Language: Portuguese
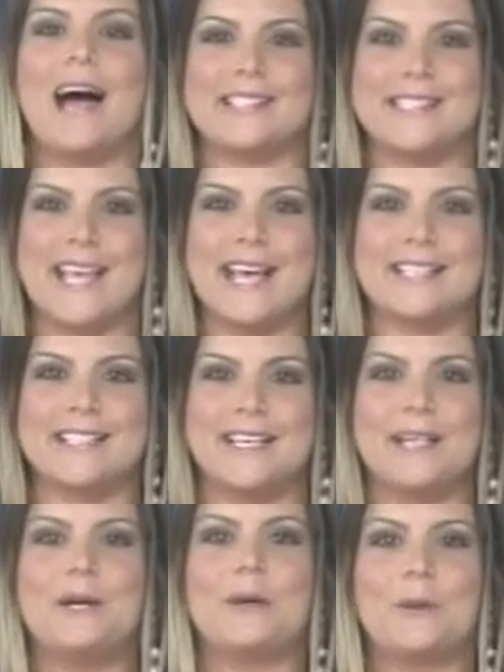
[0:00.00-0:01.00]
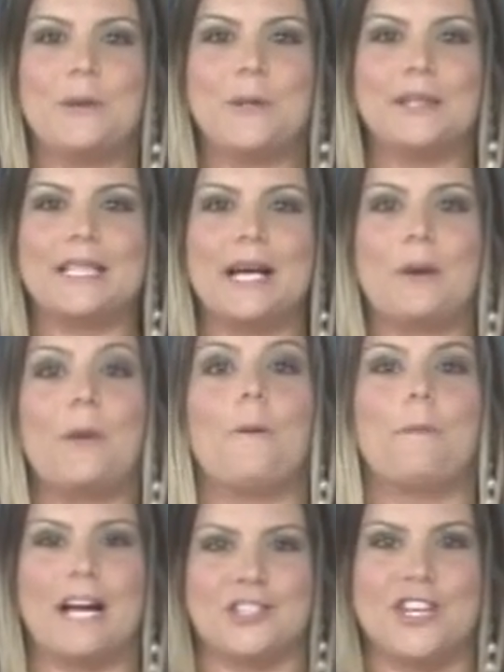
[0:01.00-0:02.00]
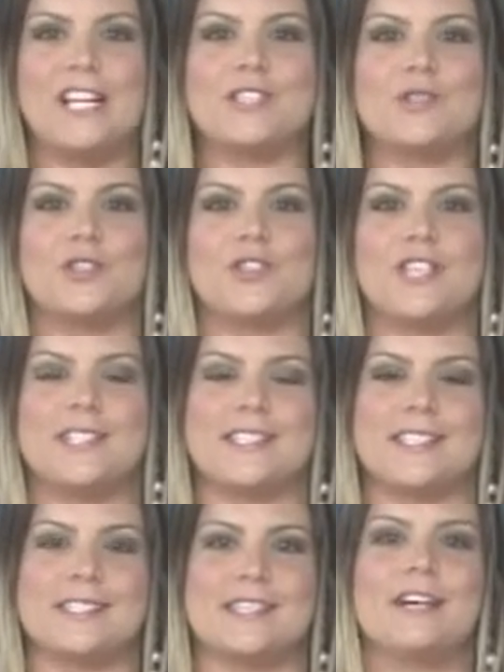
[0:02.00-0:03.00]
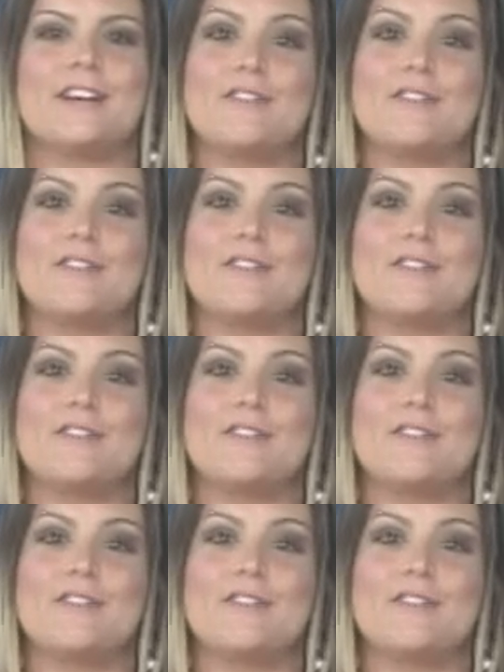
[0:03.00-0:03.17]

Acesse, curta, compartilhe as notícias.